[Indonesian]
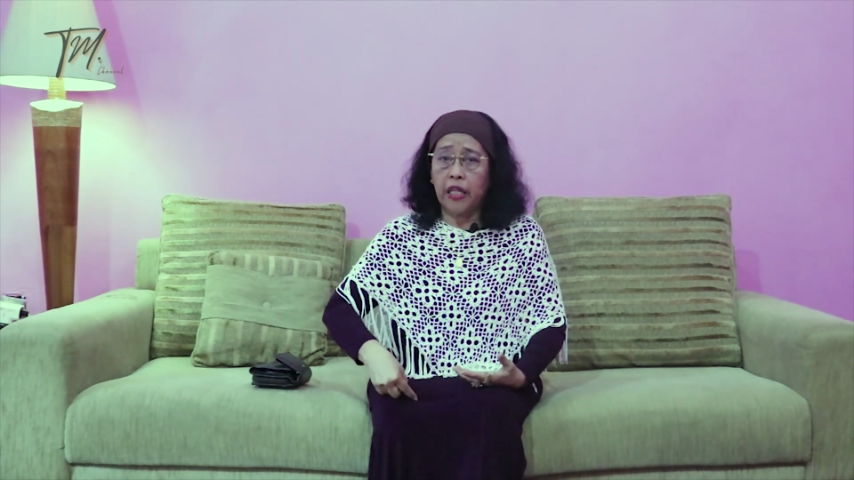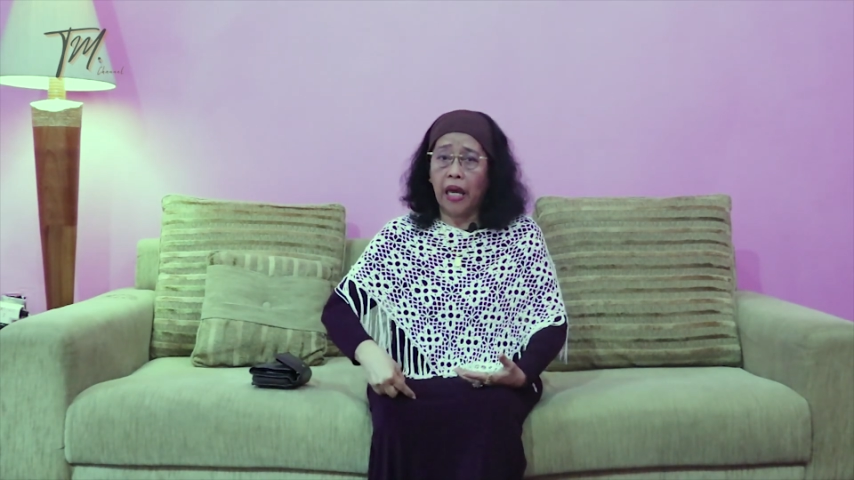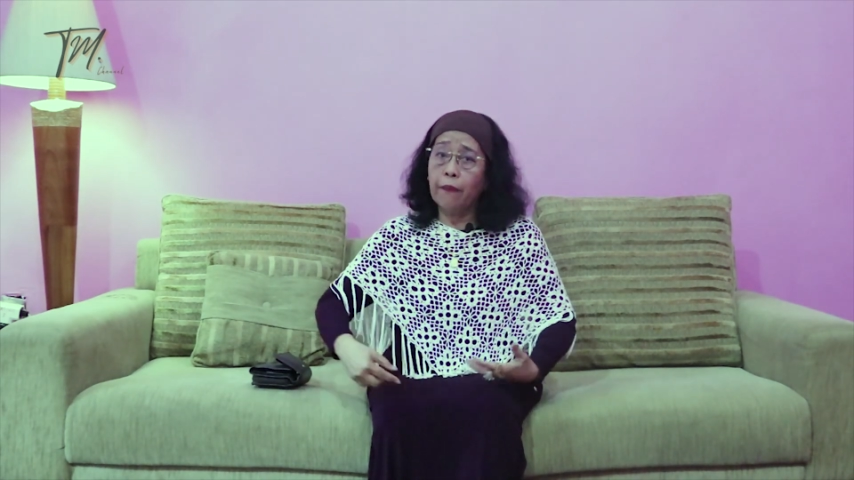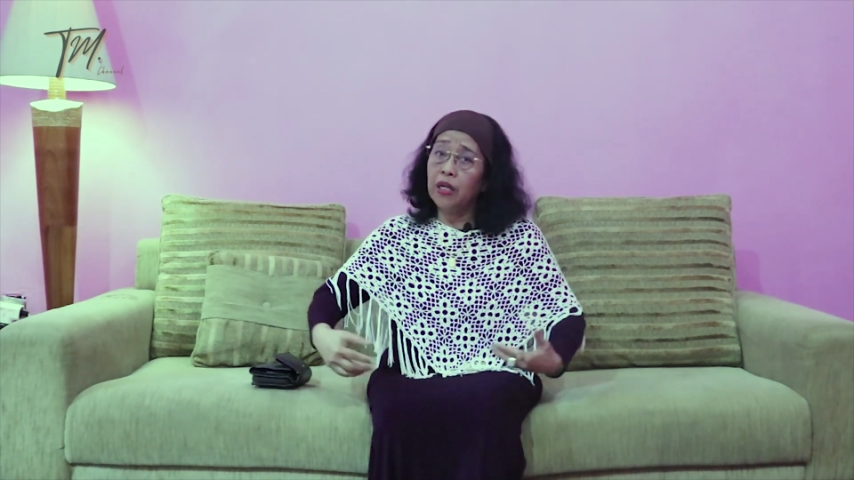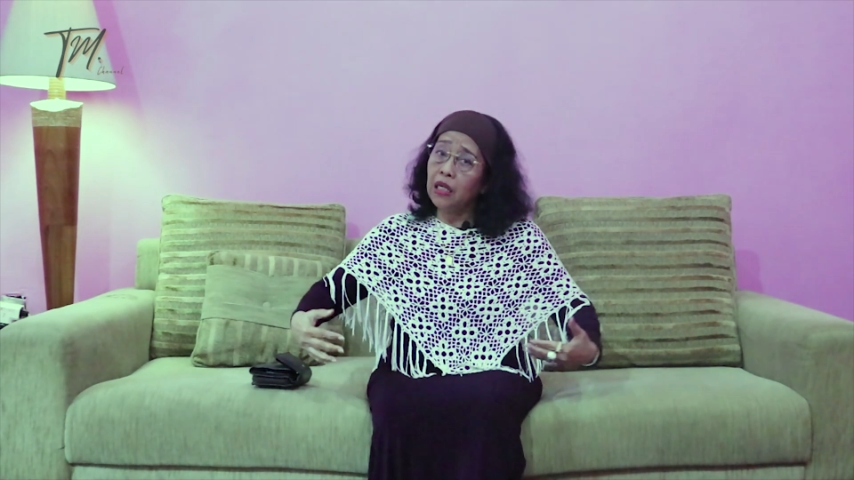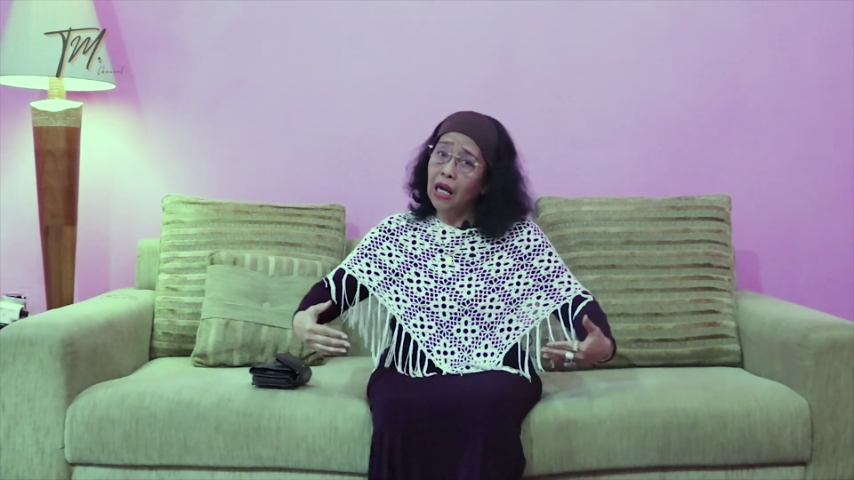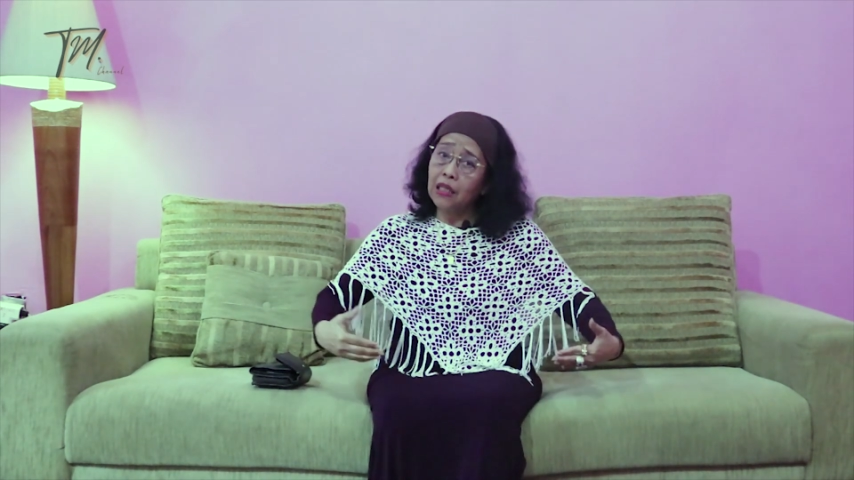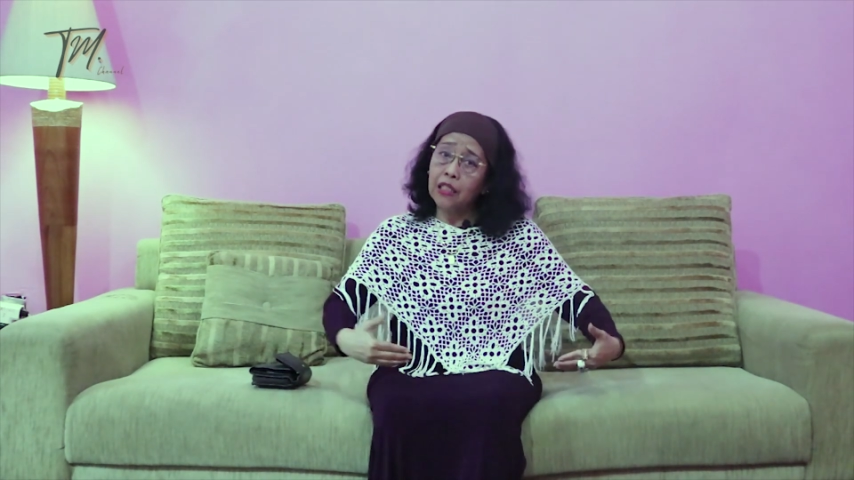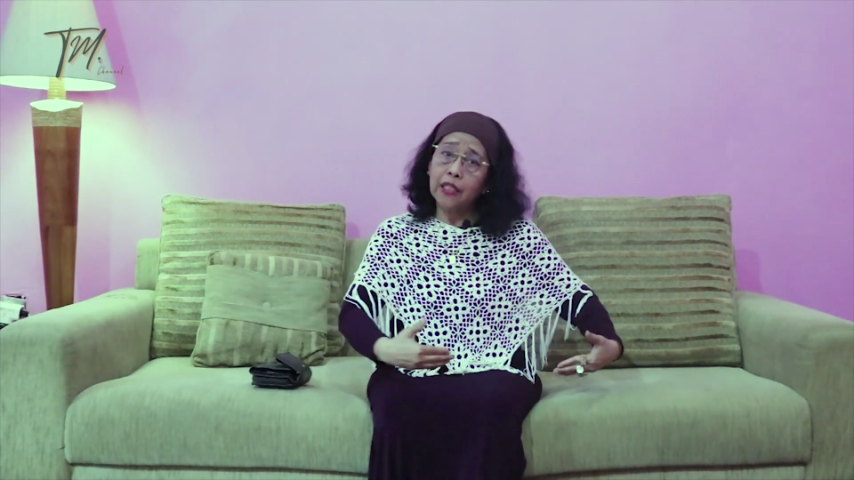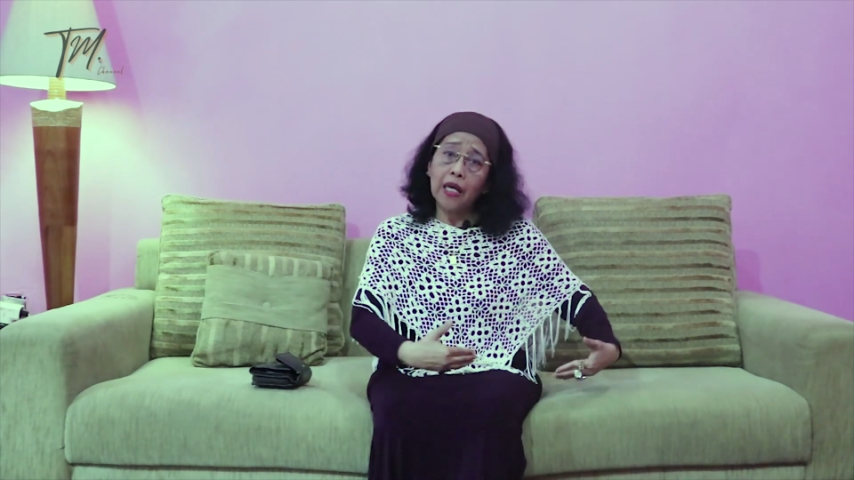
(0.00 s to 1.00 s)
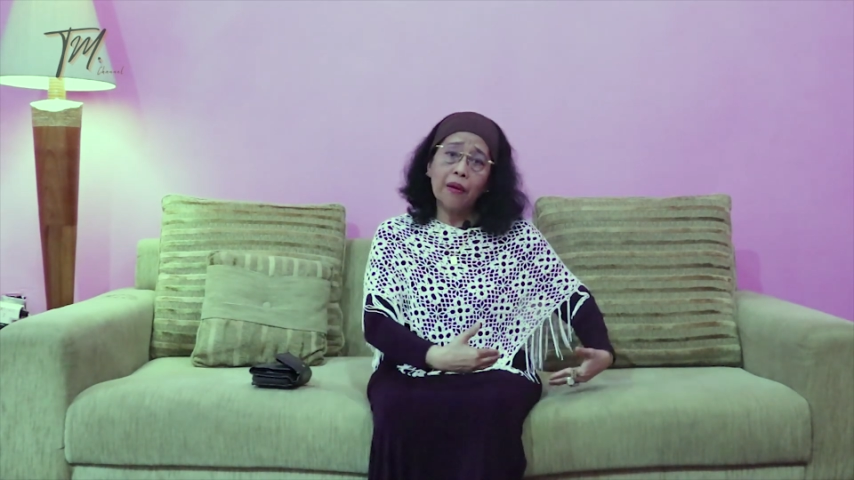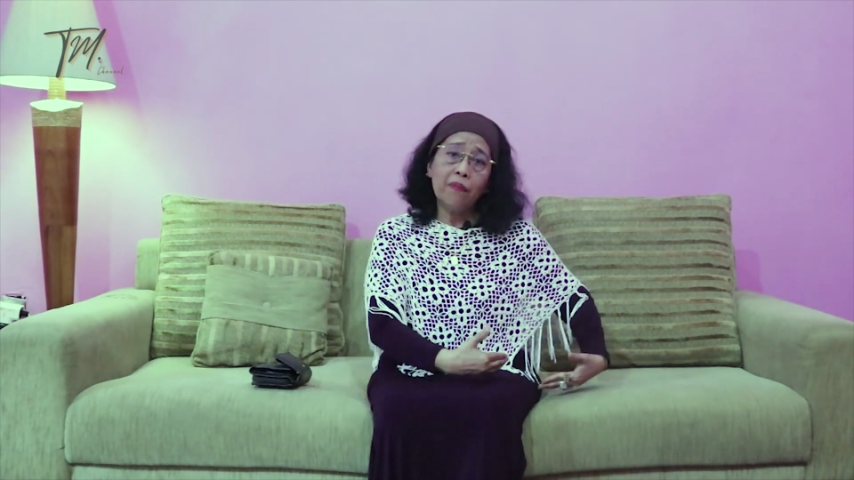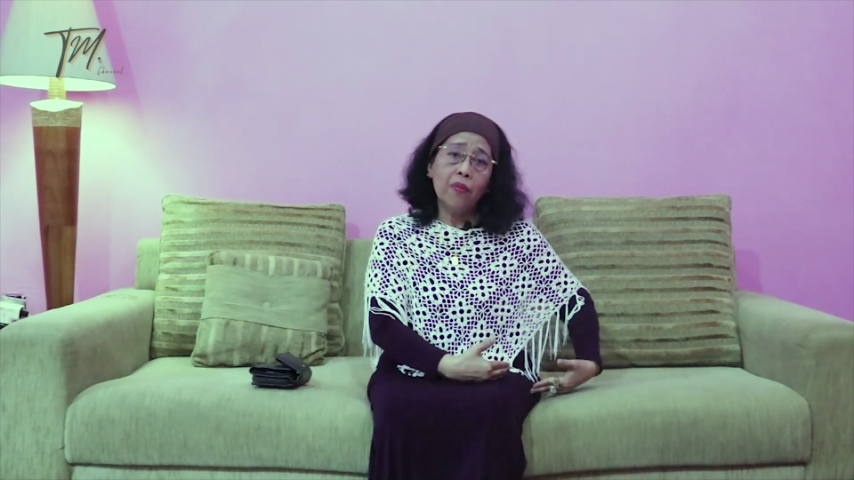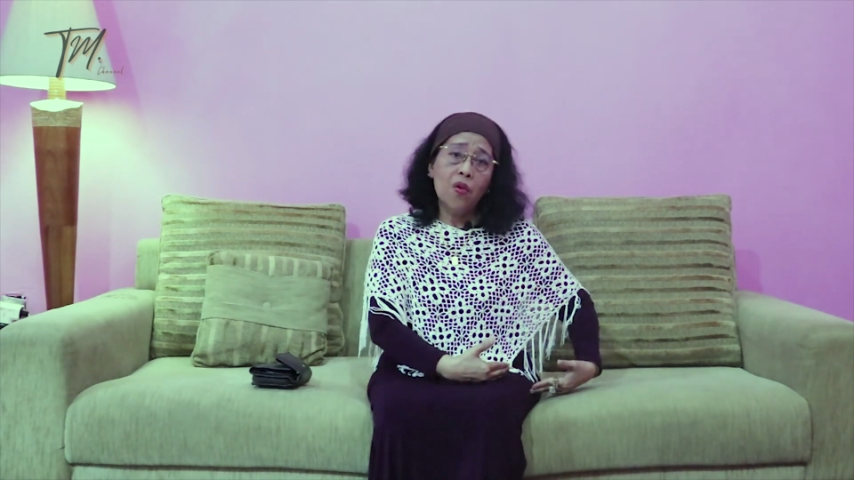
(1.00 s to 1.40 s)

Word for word: TM mendekat ke TM